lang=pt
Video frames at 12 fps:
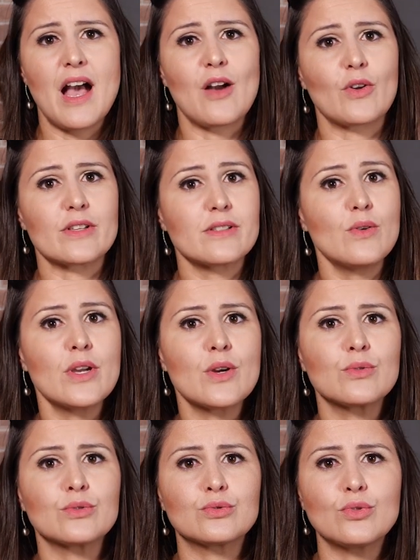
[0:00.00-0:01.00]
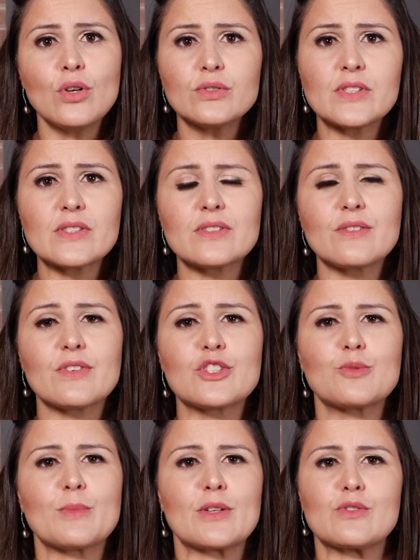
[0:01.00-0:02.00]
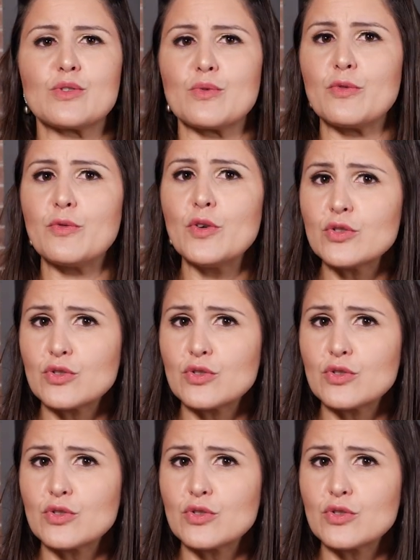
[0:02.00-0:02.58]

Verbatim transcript: Agora, se eu reúno todos esses investimentos em um fundo